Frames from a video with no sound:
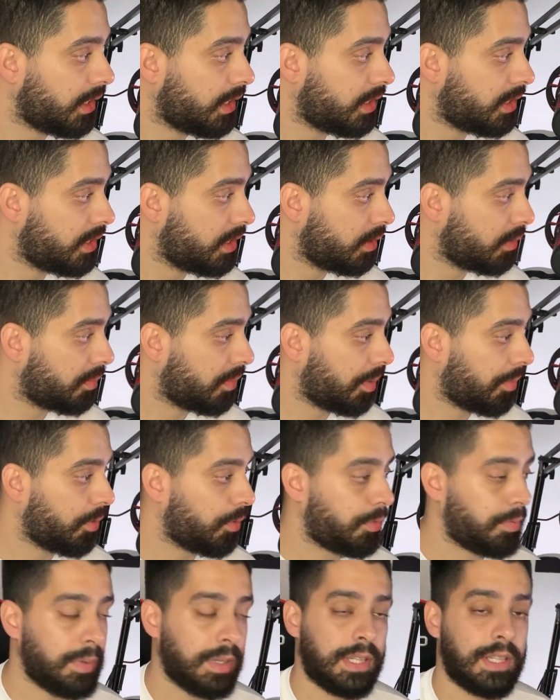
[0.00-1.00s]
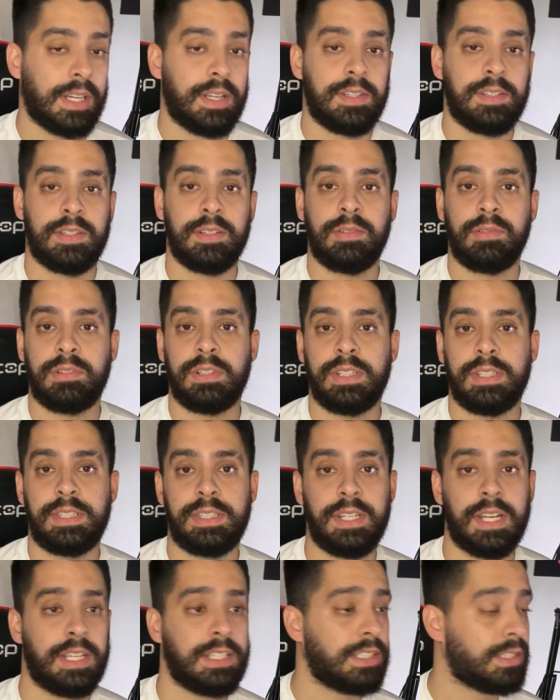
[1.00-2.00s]
de uma movimentação que
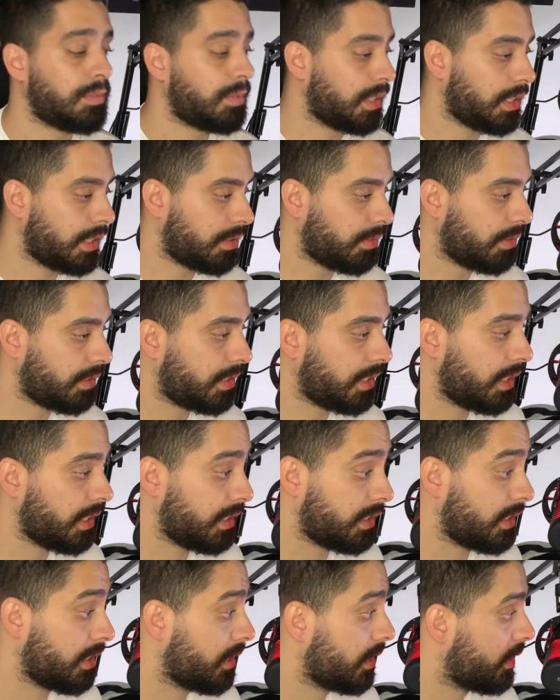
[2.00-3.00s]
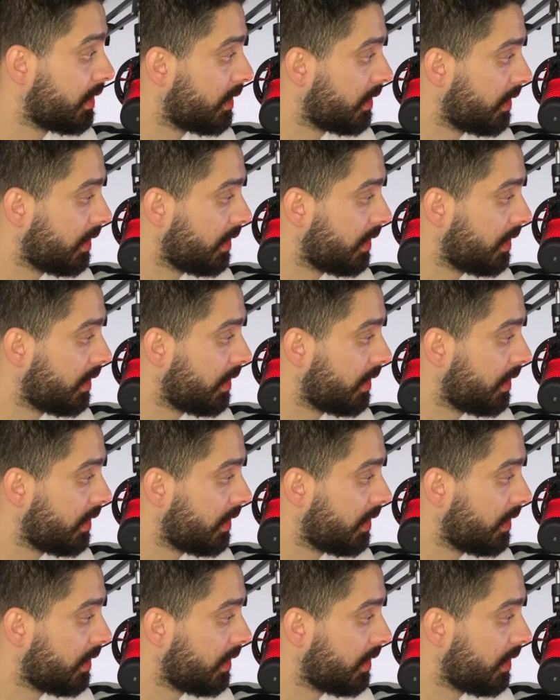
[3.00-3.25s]
se ainda não é tão intensa.